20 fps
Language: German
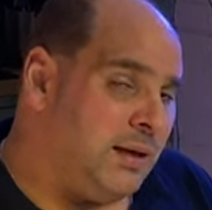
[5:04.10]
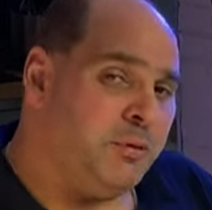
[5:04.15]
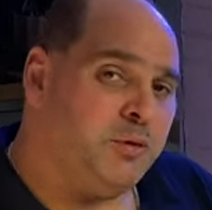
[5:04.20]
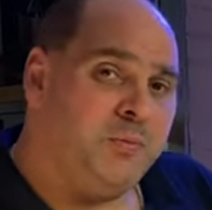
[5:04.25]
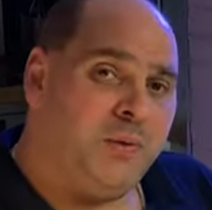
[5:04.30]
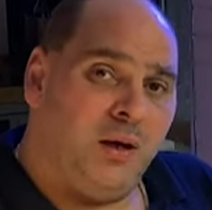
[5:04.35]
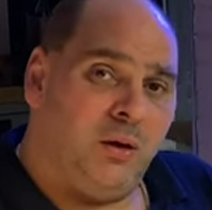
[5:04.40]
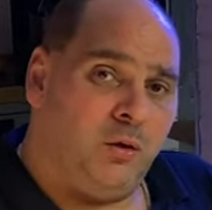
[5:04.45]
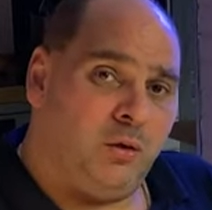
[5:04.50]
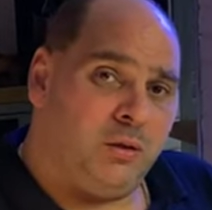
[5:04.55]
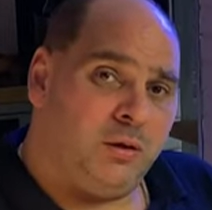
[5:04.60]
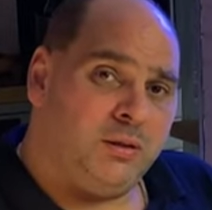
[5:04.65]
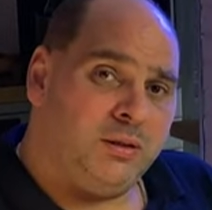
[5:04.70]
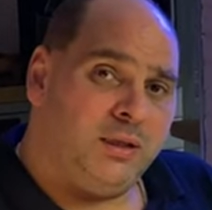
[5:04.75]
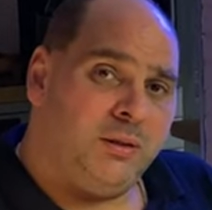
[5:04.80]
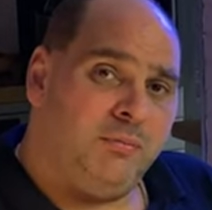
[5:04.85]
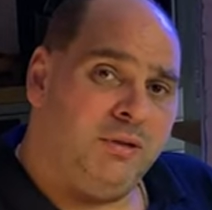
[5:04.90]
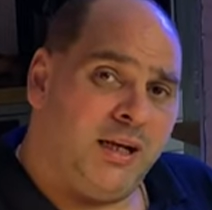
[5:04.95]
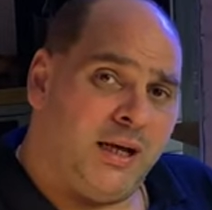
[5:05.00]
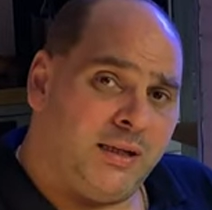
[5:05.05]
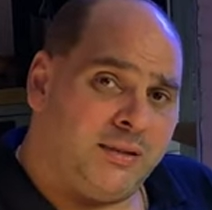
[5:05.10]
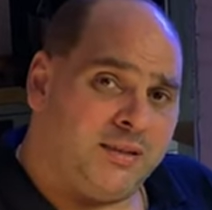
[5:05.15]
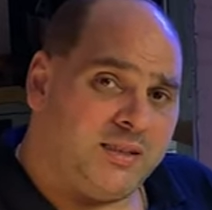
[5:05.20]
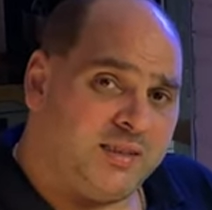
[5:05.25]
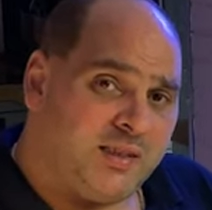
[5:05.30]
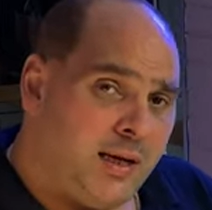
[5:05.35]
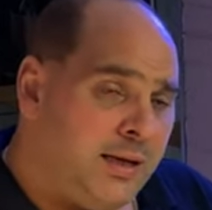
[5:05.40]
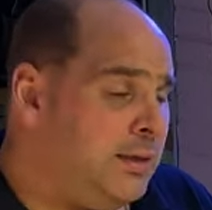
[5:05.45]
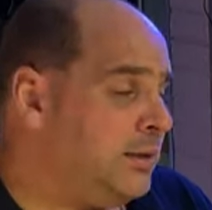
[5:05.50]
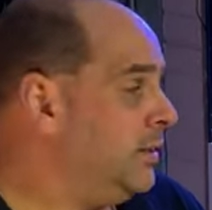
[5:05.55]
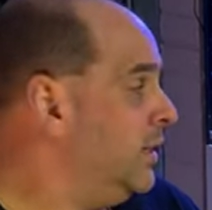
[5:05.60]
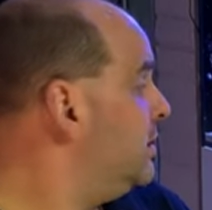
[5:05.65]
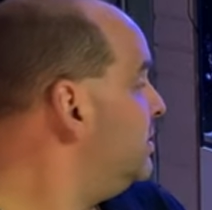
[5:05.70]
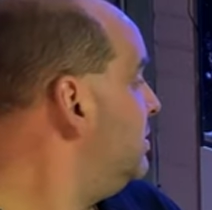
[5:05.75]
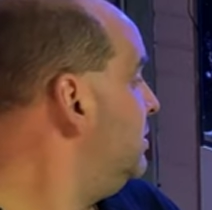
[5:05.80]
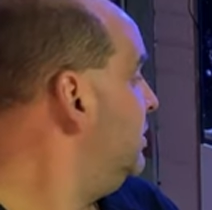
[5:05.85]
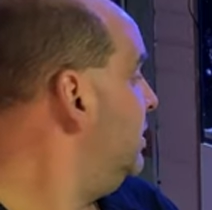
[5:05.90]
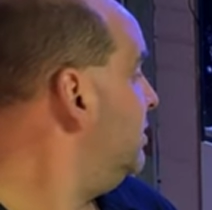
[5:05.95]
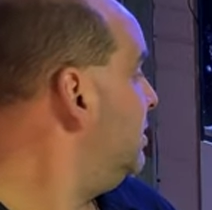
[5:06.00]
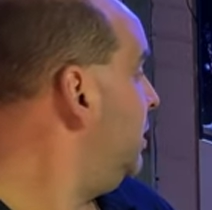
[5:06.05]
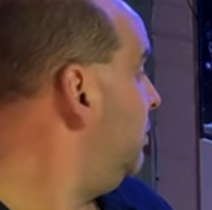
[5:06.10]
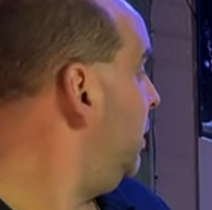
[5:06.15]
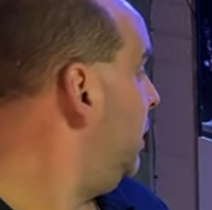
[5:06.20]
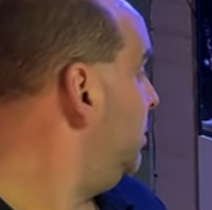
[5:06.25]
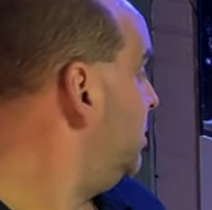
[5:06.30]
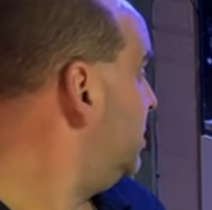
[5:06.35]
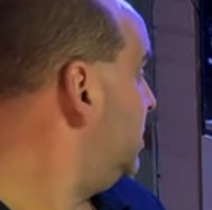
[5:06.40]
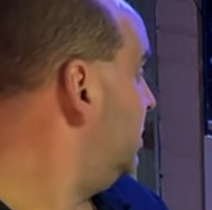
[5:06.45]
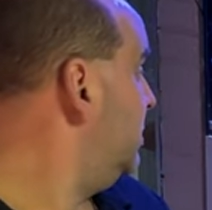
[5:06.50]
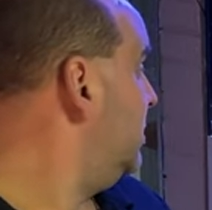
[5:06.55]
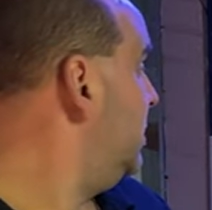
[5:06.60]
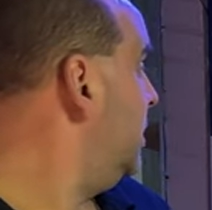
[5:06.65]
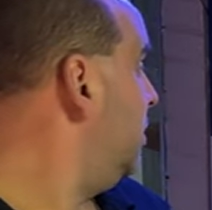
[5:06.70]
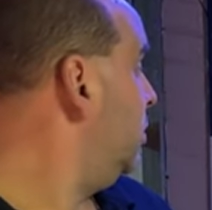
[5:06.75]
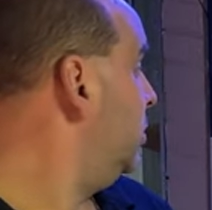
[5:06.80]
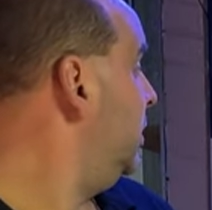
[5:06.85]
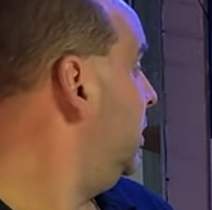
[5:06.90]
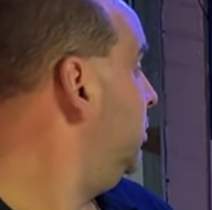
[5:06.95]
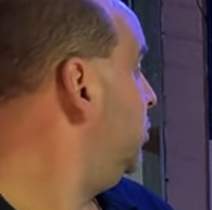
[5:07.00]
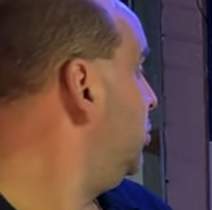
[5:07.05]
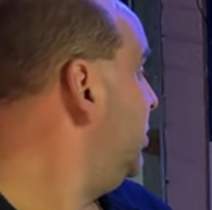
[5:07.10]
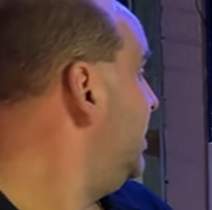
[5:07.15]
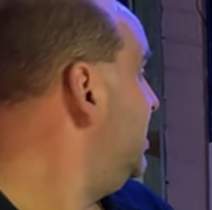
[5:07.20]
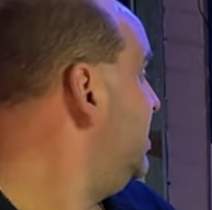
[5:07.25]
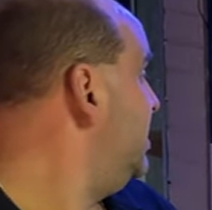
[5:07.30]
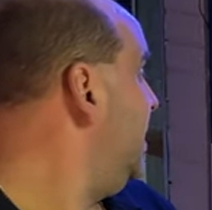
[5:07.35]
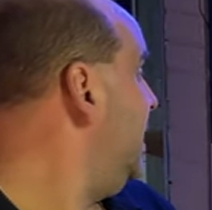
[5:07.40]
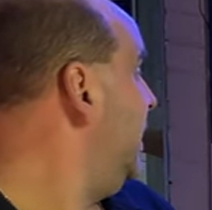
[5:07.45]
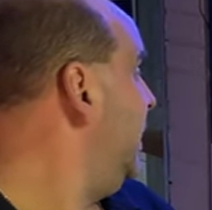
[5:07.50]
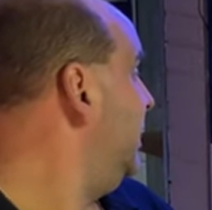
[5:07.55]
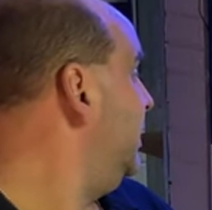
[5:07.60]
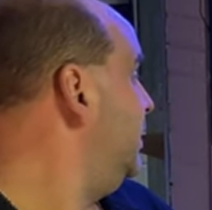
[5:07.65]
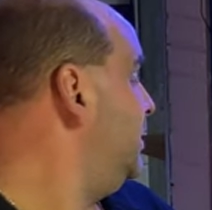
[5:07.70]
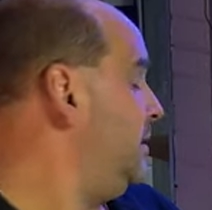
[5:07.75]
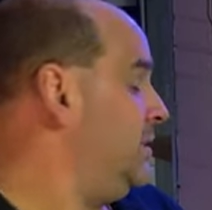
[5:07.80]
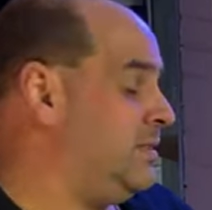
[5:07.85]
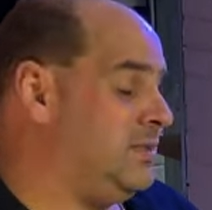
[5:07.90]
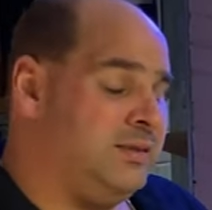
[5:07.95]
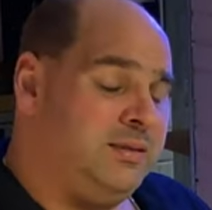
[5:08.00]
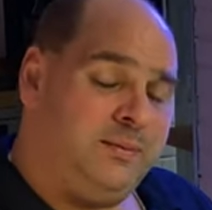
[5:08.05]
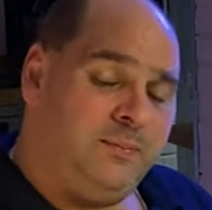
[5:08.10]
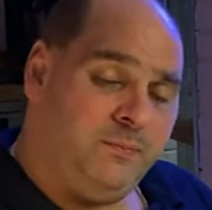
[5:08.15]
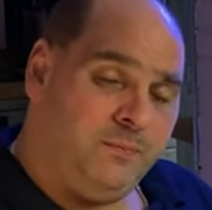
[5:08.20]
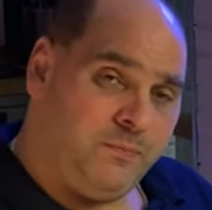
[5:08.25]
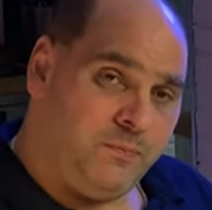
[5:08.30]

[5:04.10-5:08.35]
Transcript: habe ich mir auch im Laden zeigen lassen, deshalb habe ich die auch dementsprechend hier eingesetzt.